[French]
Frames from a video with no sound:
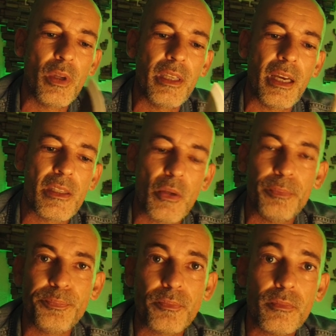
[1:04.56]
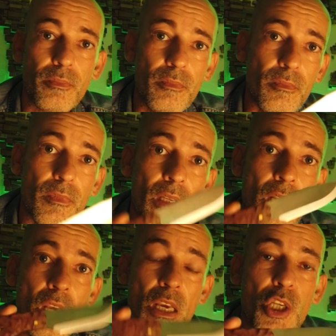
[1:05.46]
qui sont intéressants.
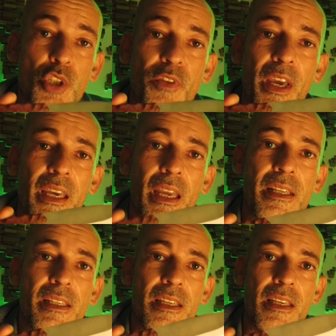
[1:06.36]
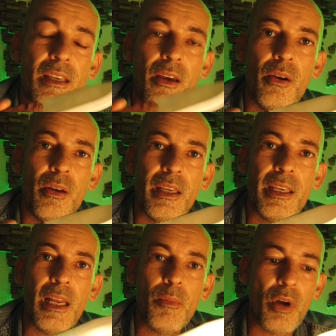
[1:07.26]
Je vais réaliser
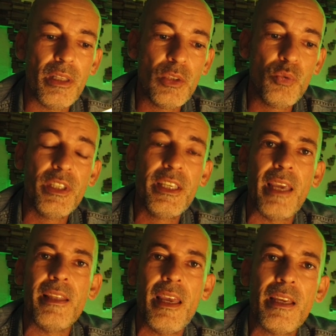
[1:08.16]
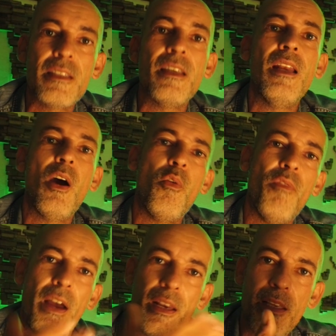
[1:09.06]
également un étui Kydex et là
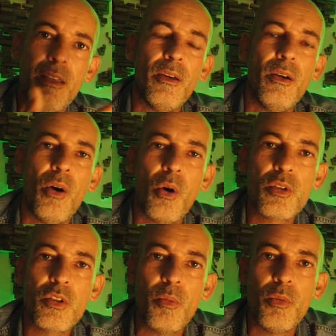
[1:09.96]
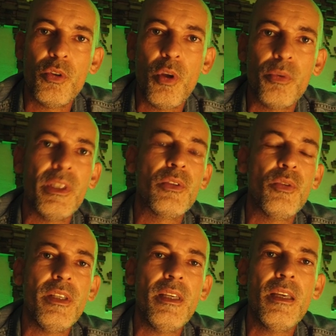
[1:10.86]
on va aller ensemble dans mon
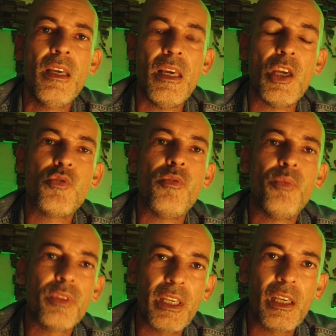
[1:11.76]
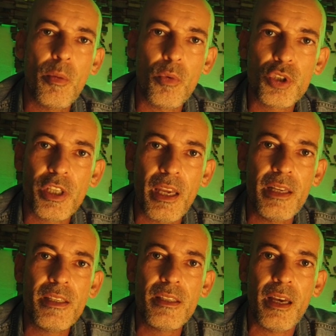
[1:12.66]
atelier et je vais vous montrer comment je
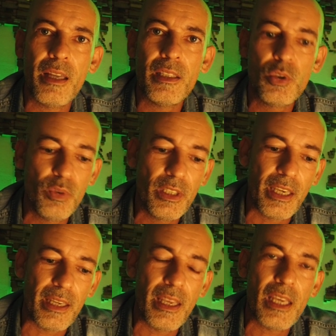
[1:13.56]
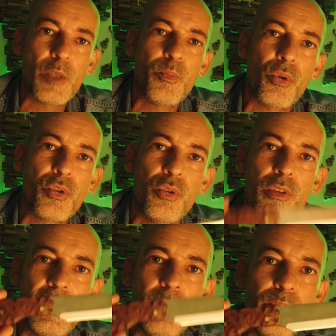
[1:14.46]
réalise un étui Kydex pour
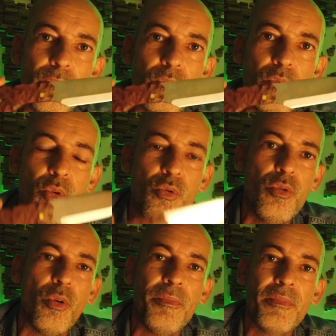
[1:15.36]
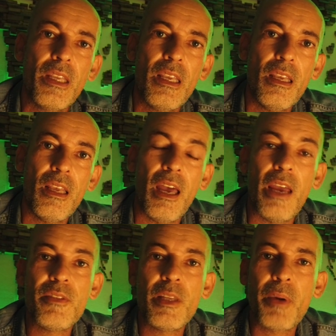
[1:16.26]
ce type de couteau.
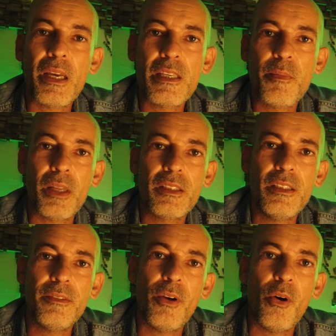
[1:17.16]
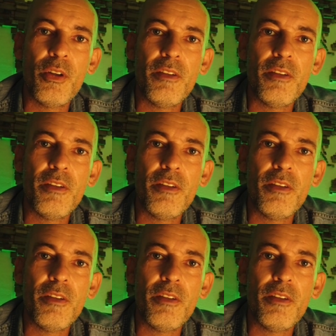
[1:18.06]
Allez vous êtes prêts c'est parti